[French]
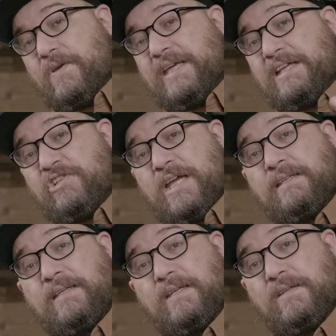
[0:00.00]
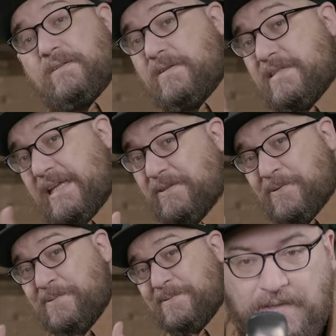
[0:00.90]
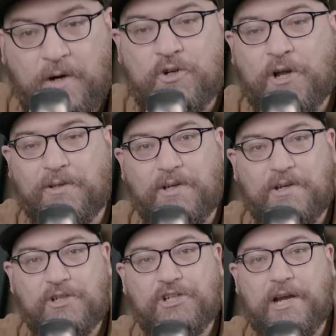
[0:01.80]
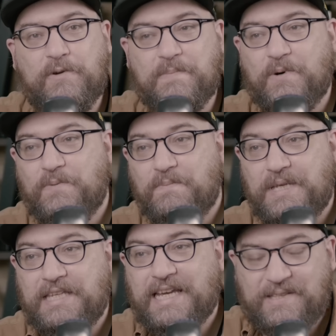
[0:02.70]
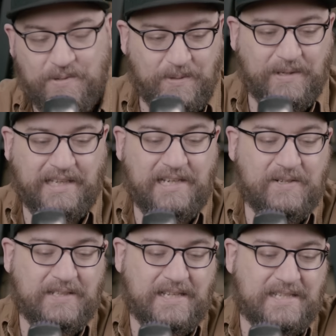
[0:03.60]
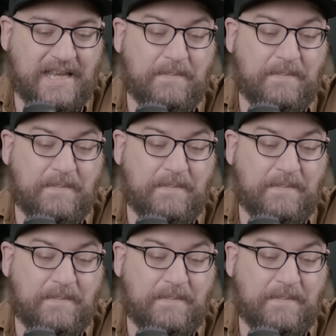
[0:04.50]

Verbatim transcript: Un gadget? De Sato. Un genre de chalumeau miniature qu'il a dans sa